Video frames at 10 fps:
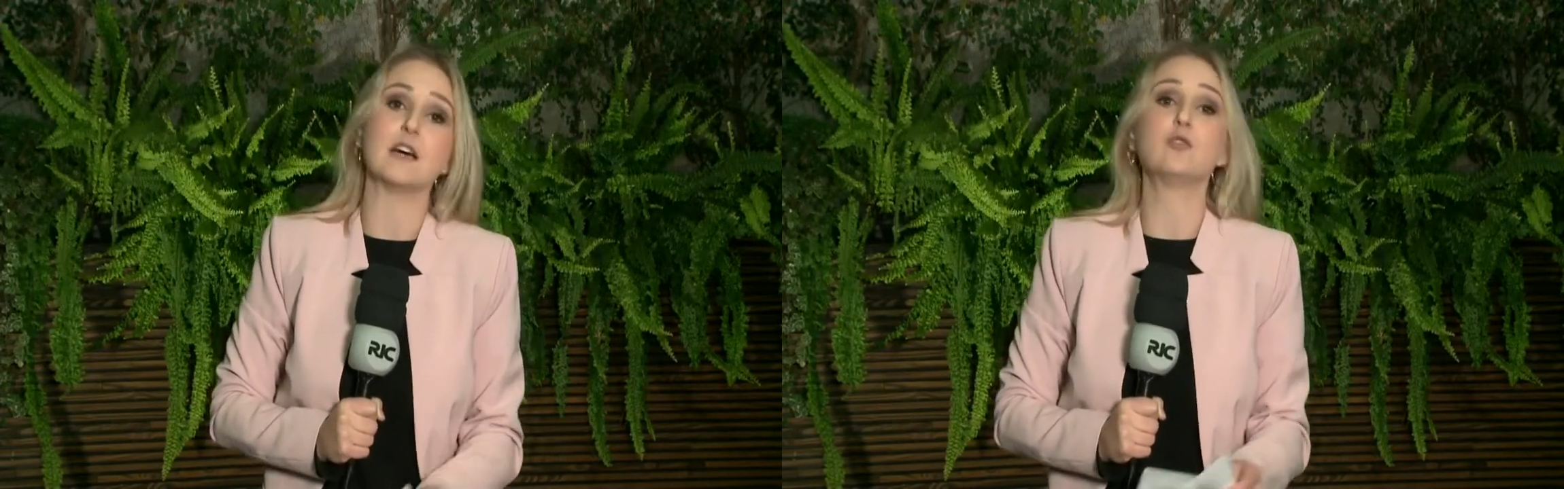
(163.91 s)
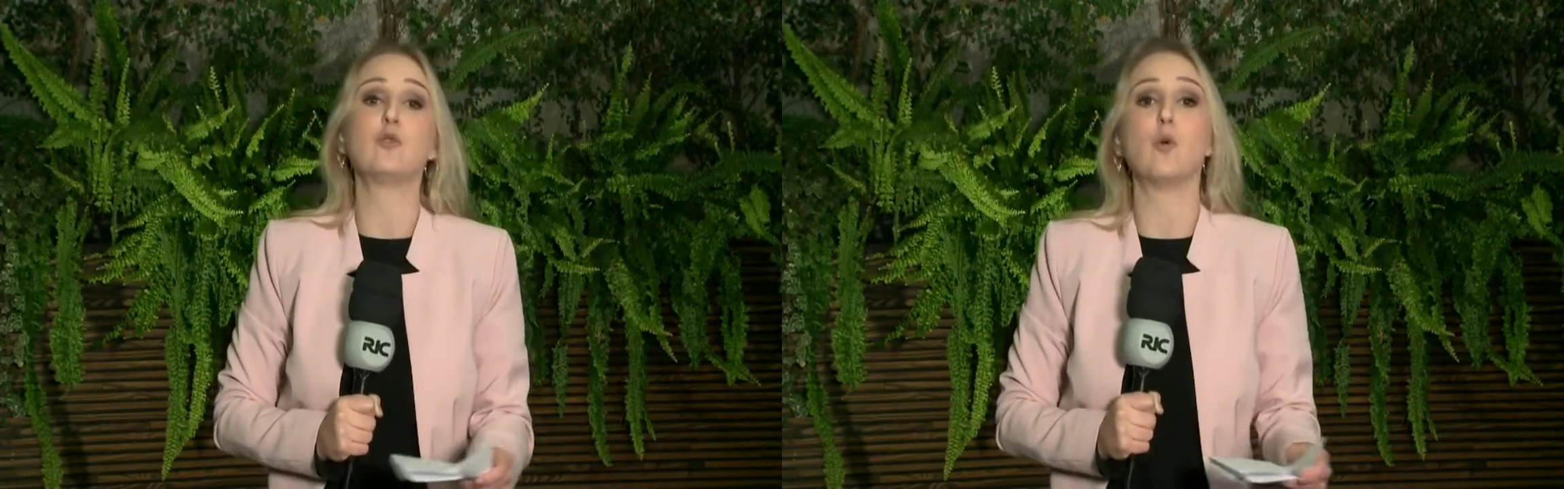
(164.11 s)

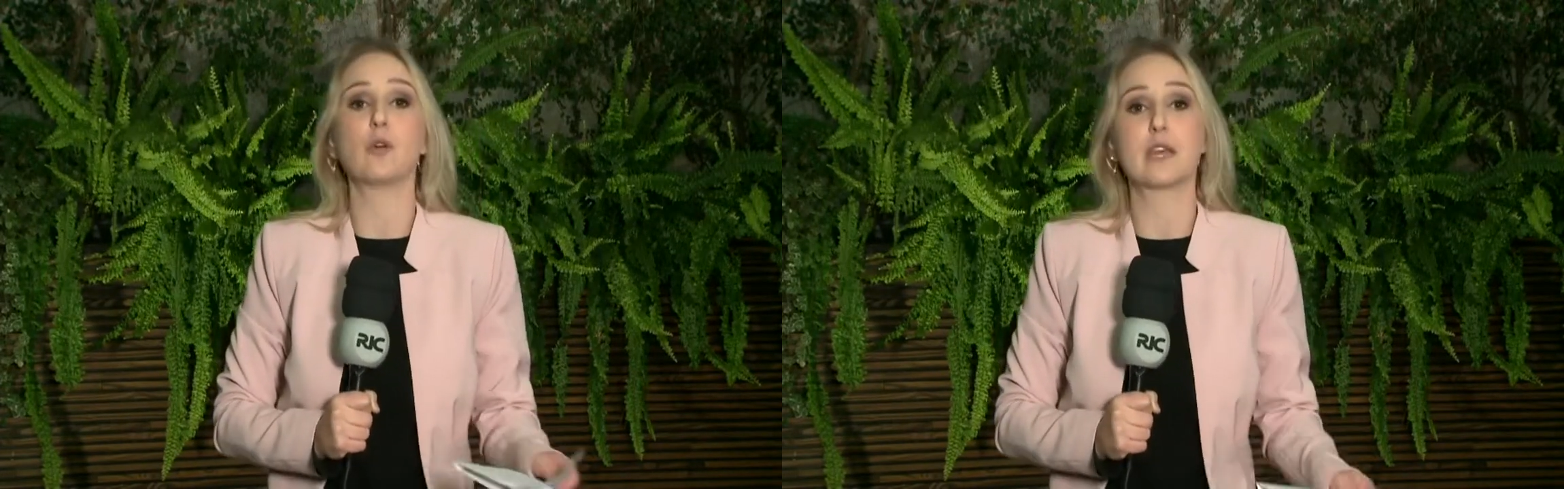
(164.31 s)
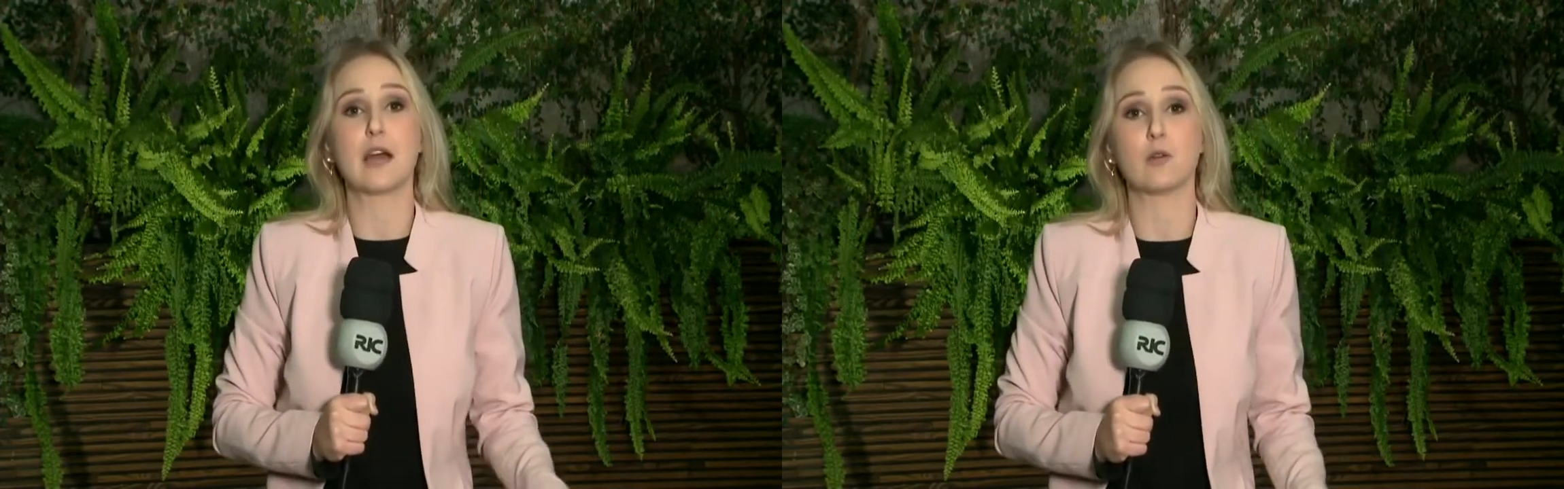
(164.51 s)
tanto
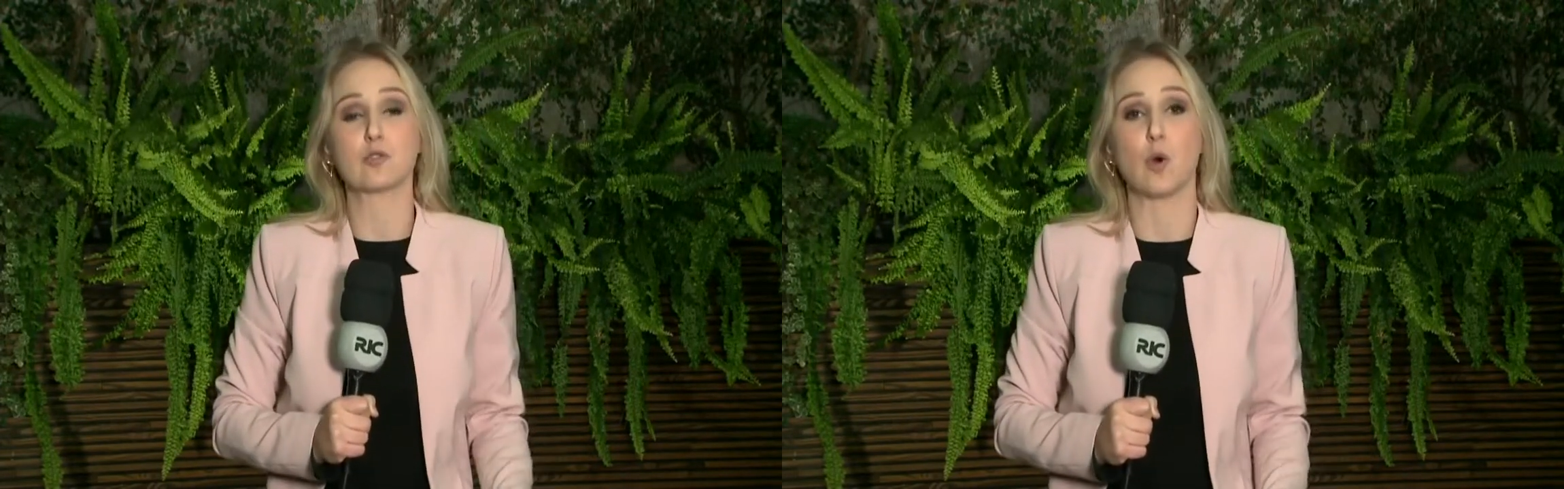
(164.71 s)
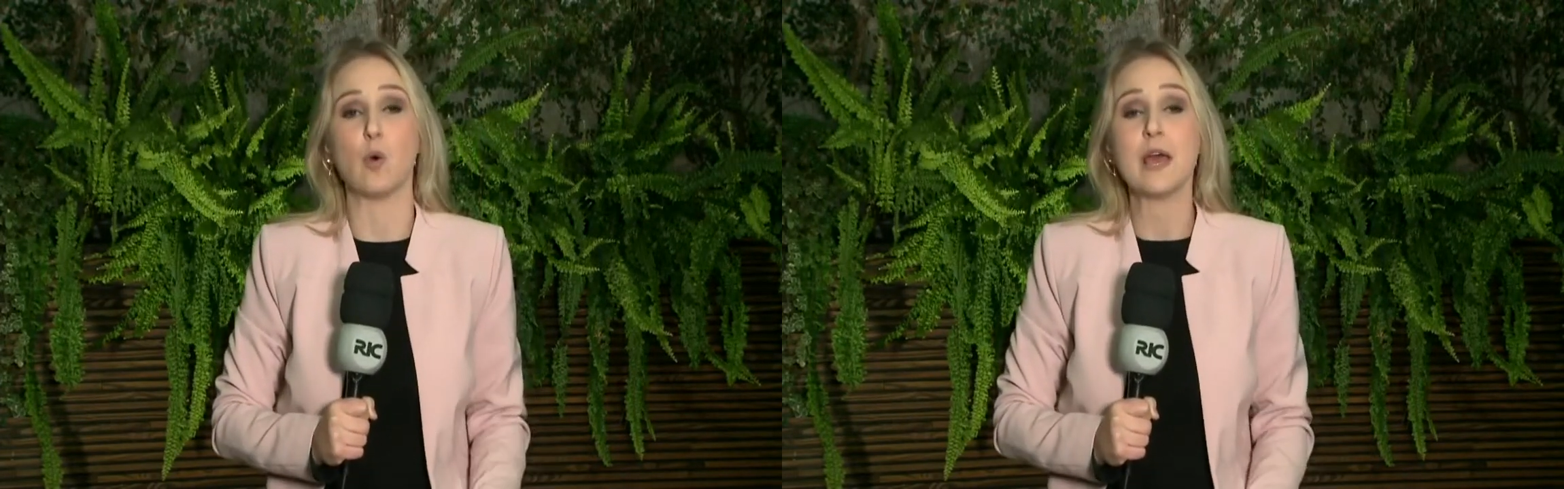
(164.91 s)
o que
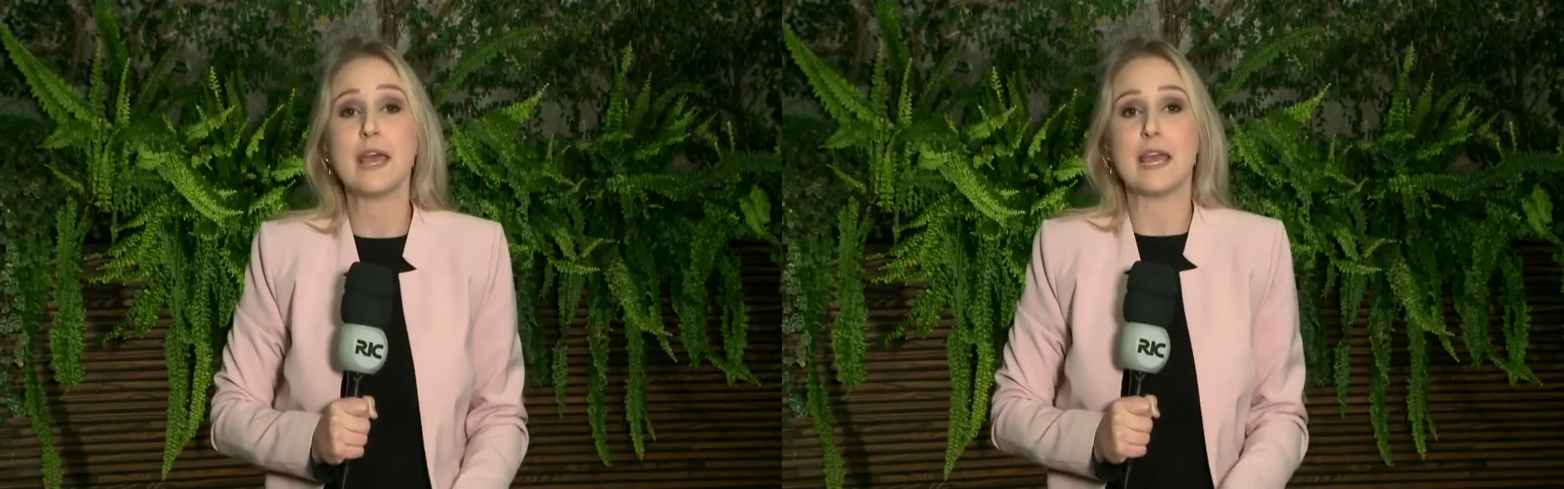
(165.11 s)
causou